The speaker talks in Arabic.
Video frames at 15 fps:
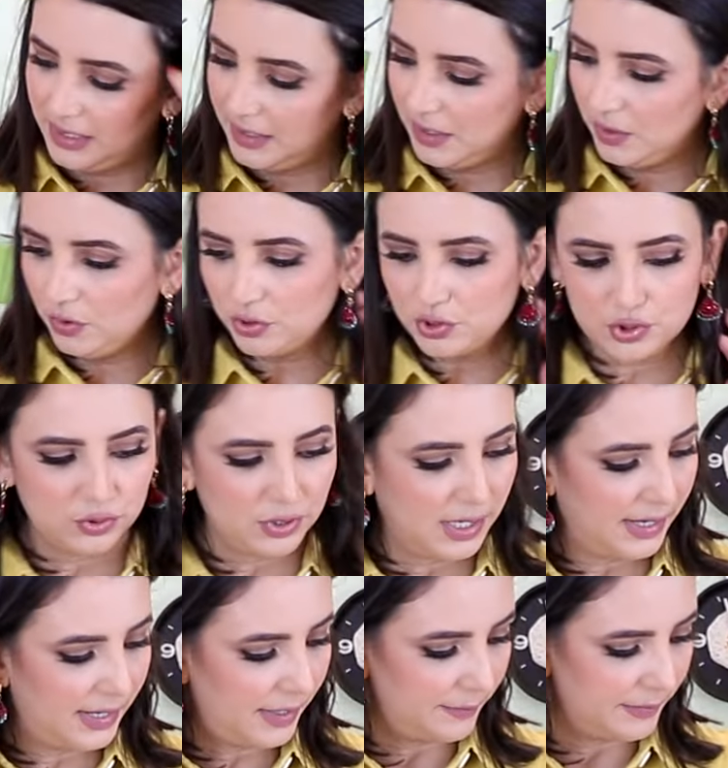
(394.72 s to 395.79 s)
هلا هون شو
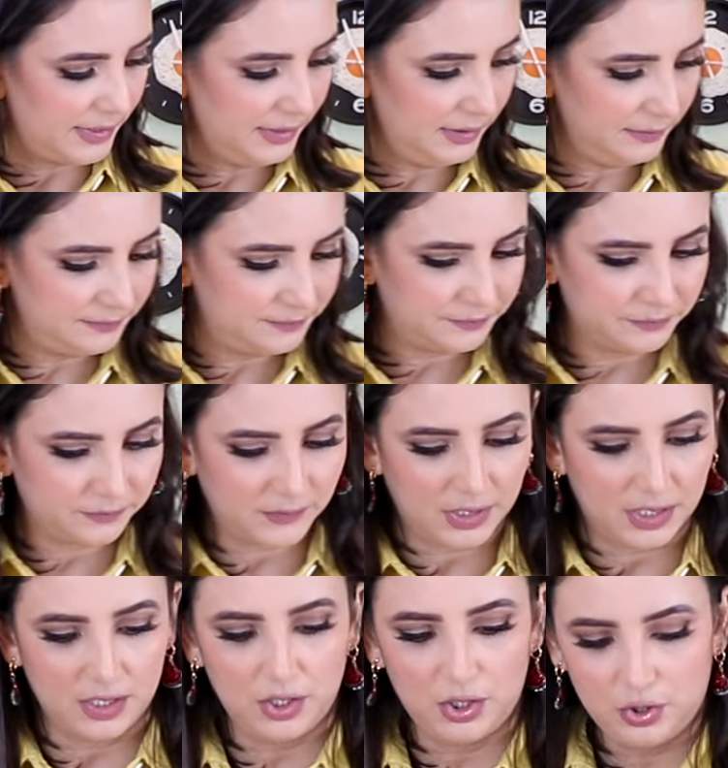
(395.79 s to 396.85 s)
راح اعمل
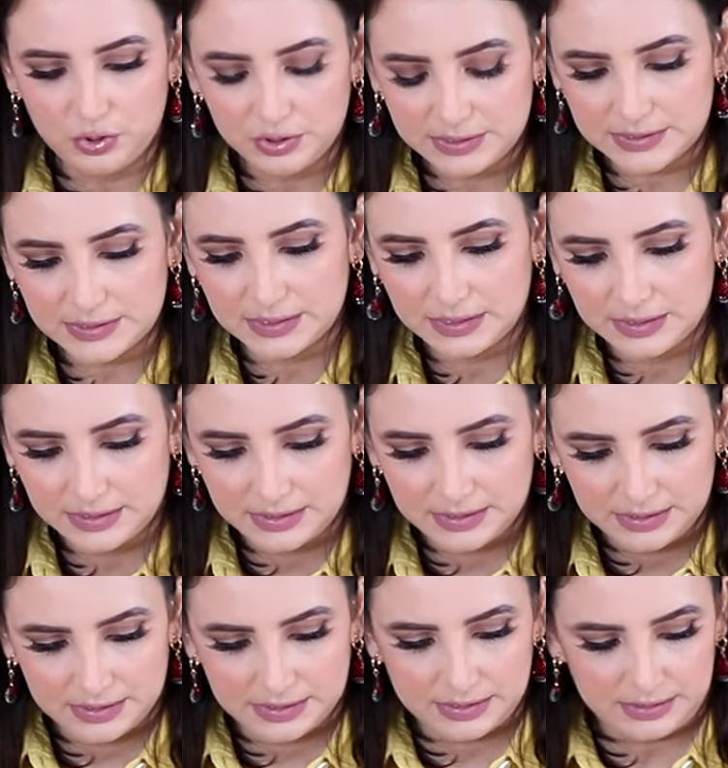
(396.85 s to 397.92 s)
احط
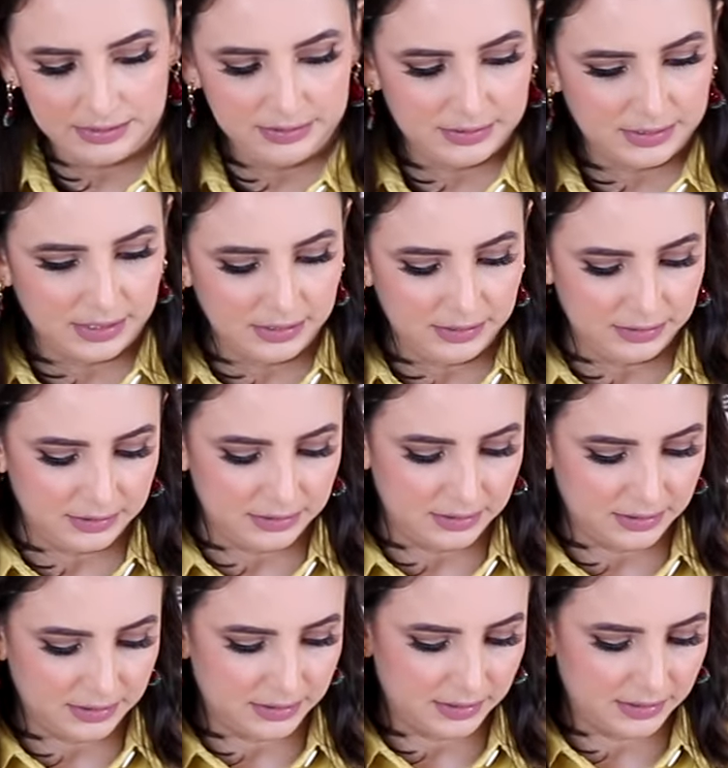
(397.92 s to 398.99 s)
عنا
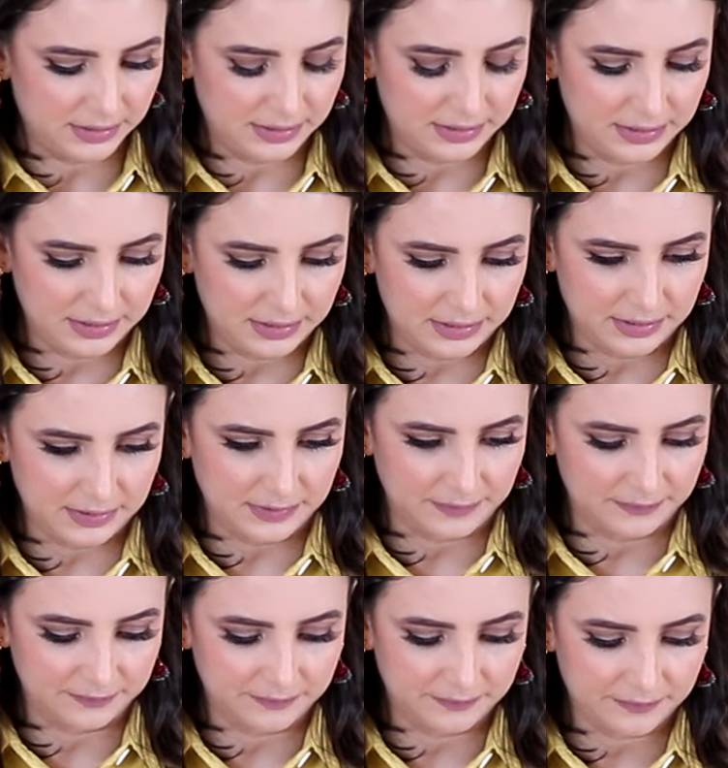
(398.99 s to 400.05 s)

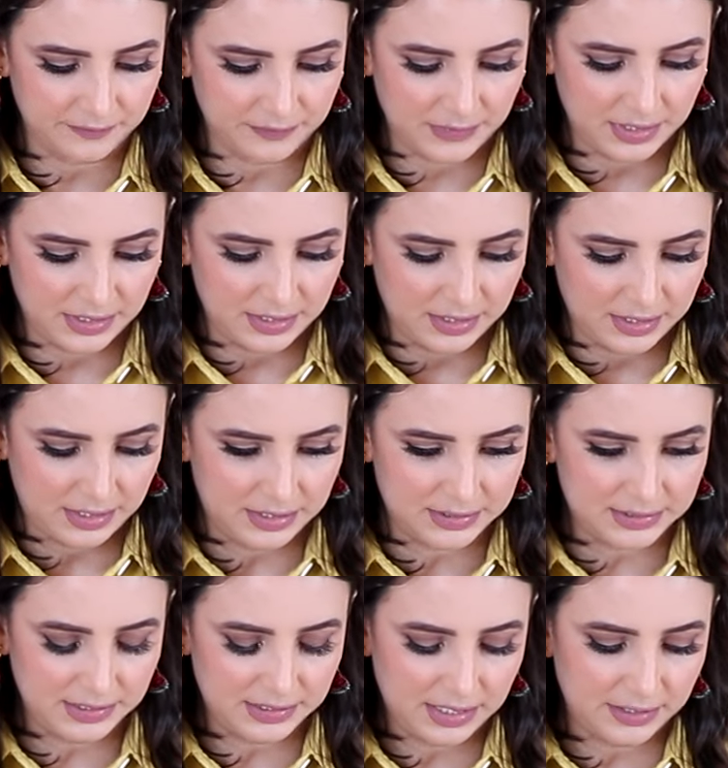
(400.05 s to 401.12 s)
ال
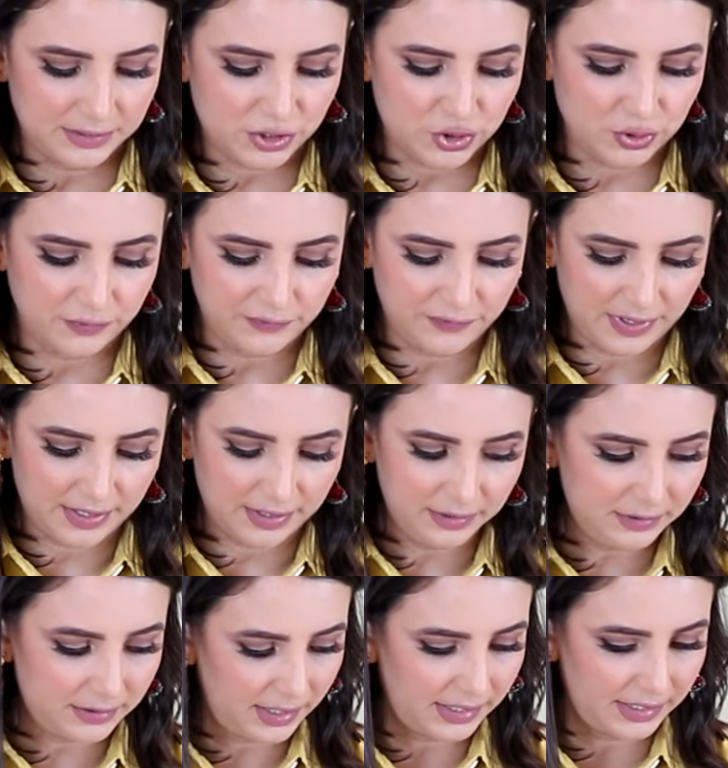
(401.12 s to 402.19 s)
حطينا انا
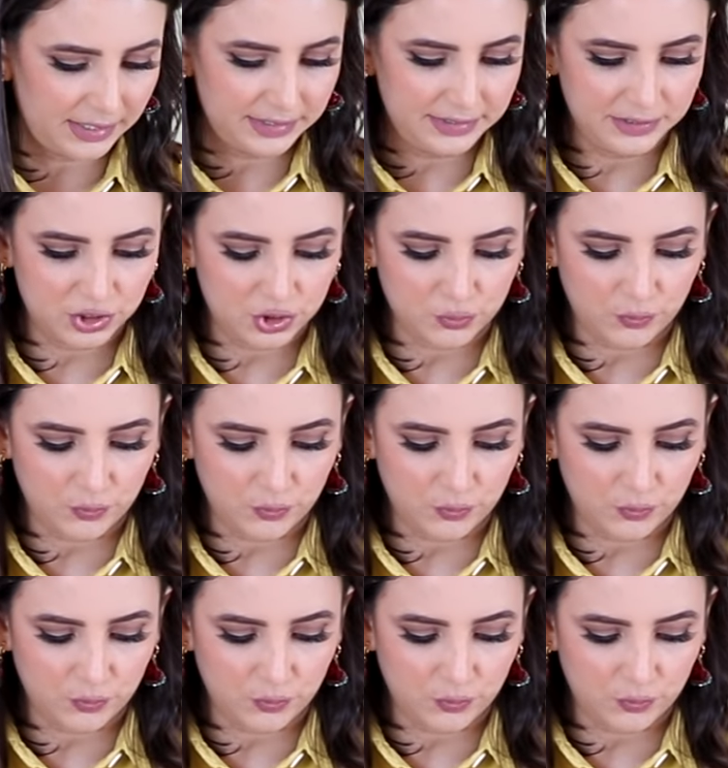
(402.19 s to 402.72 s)
الشوفان راح اخليه